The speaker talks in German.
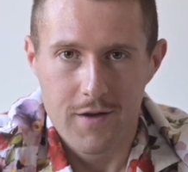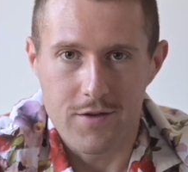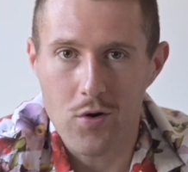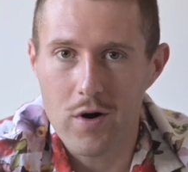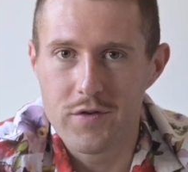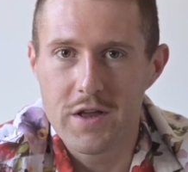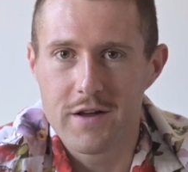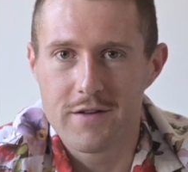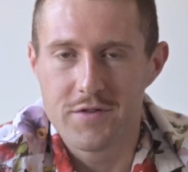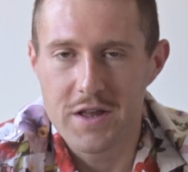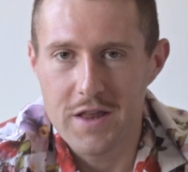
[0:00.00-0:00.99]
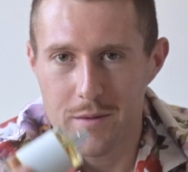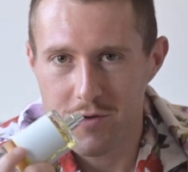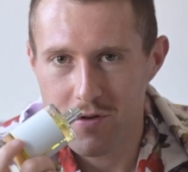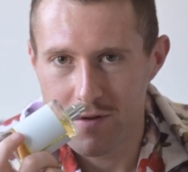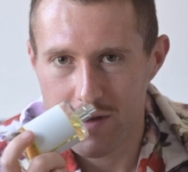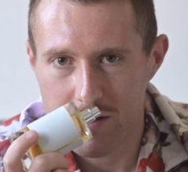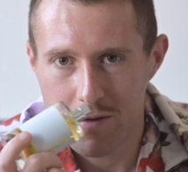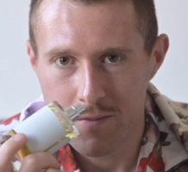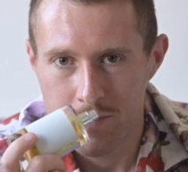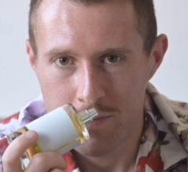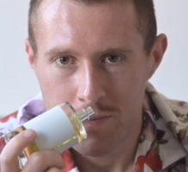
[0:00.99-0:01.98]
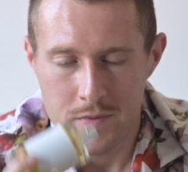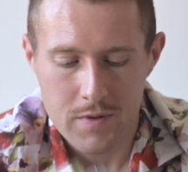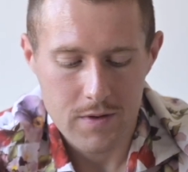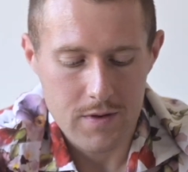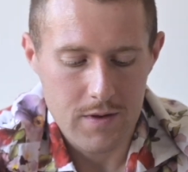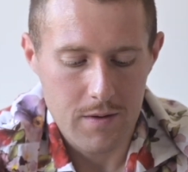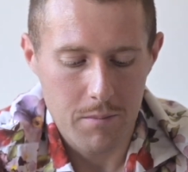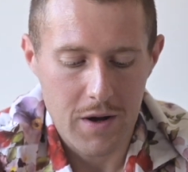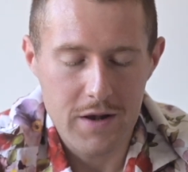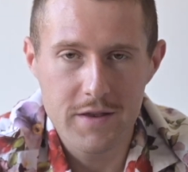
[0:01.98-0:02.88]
Ja, wie der, wie der Name schon sagt, mal